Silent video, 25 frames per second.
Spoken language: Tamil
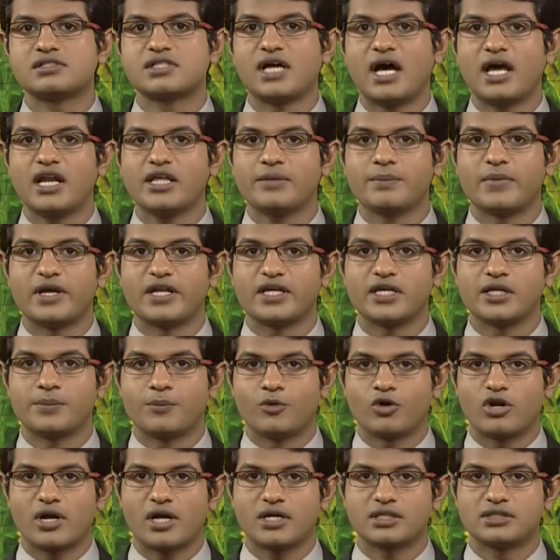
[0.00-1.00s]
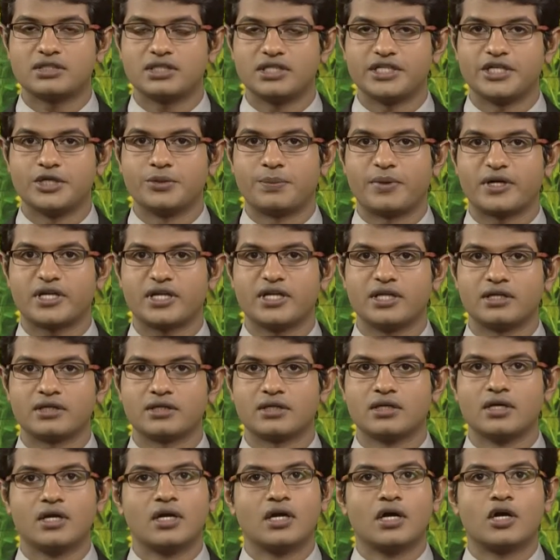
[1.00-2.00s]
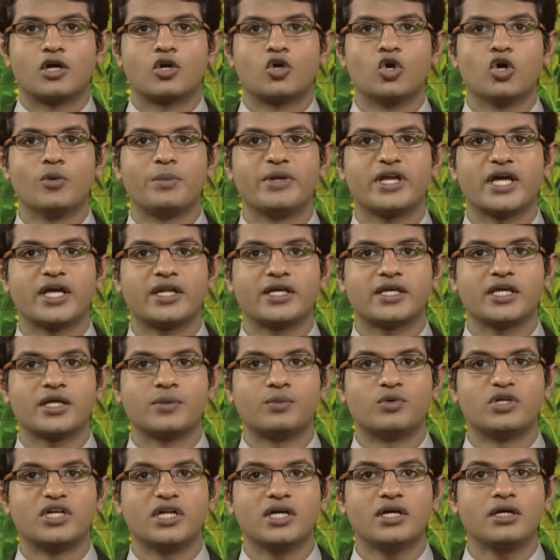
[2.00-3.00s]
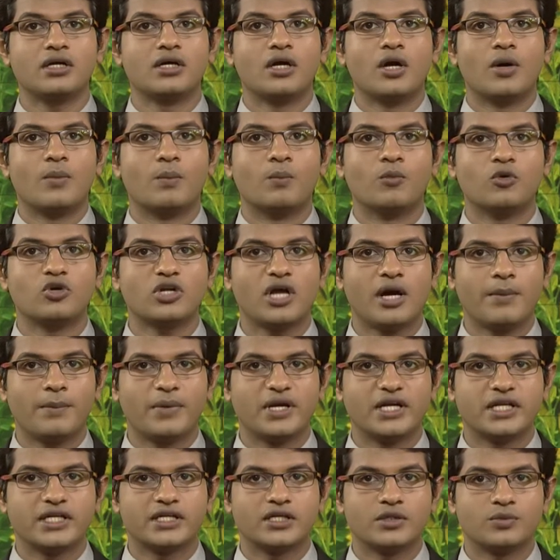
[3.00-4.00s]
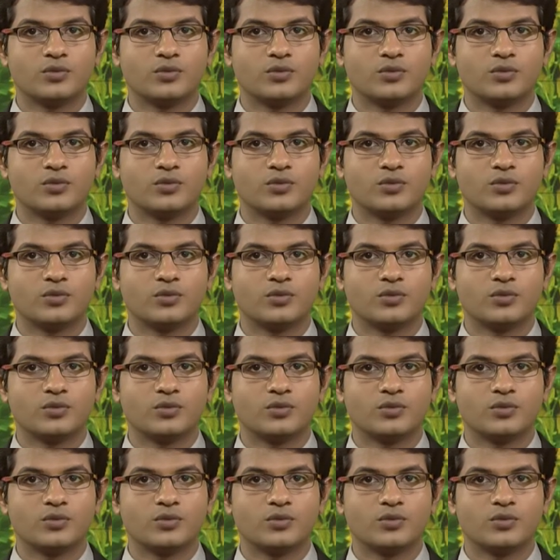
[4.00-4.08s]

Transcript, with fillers: சாலை மறியல் போராட்டத்தில் ஈடுபட்டனர் கோபி அருகே உள்ள மூனாம்பள்ளியில்